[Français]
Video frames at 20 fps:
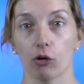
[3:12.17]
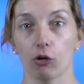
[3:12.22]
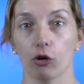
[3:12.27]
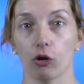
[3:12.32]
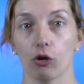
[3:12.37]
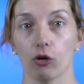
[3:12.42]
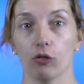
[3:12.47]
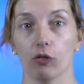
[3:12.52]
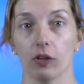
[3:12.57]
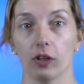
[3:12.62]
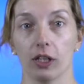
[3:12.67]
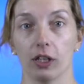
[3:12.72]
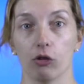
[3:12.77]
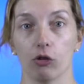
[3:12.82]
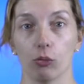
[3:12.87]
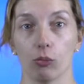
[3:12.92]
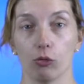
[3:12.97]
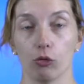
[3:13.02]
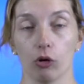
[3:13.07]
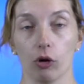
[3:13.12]
en œuvre et de
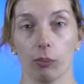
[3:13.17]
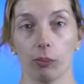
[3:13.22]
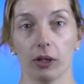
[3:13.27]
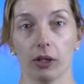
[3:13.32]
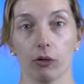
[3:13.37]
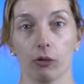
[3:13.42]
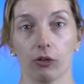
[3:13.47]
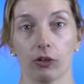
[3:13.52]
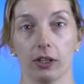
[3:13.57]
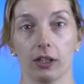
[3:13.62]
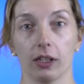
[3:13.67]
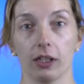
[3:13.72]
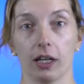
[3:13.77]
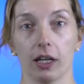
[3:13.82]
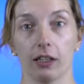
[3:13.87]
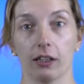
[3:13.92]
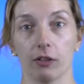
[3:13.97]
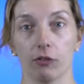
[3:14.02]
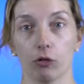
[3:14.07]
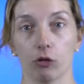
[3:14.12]
mieux appréhender un
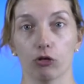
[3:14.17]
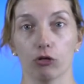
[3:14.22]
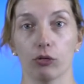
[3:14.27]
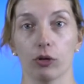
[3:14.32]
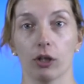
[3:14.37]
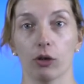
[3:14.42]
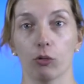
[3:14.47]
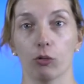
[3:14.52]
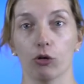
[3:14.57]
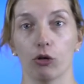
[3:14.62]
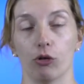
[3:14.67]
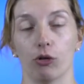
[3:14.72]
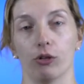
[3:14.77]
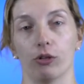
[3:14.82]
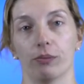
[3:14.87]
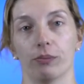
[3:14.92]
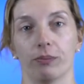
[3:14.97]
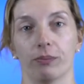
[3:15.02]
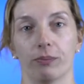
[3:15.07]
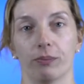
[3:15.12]
éventuel contrôle.
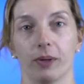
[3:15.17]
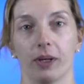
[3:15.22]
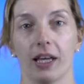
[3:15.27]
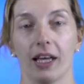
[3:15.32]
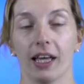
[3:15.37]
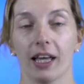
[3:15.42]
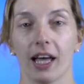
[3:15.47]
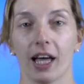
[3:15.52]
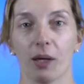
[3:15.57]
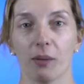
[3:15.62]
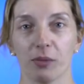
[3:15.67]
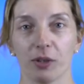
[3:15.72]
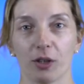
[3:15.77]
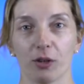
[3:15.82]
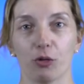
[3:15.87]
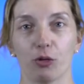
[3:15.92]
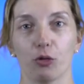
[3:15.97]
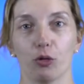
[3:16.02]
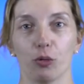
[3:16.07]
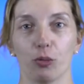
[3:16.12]
À
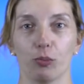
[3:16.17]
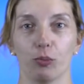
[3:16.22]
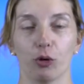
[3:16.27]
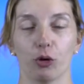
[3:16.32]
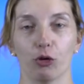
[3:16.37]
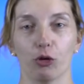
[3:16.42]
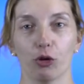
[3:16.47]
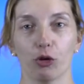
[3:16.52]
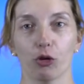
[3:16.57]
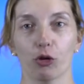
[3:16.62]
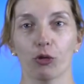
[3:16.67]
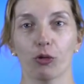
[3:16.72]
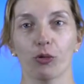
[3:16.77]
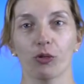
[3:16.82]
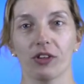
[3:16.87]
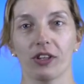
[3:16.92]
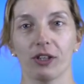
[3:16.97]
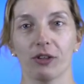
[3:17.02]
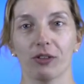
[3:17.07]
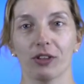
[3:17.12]
bientôt pour d'autres
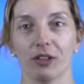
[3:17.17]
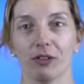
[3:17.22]
conseils en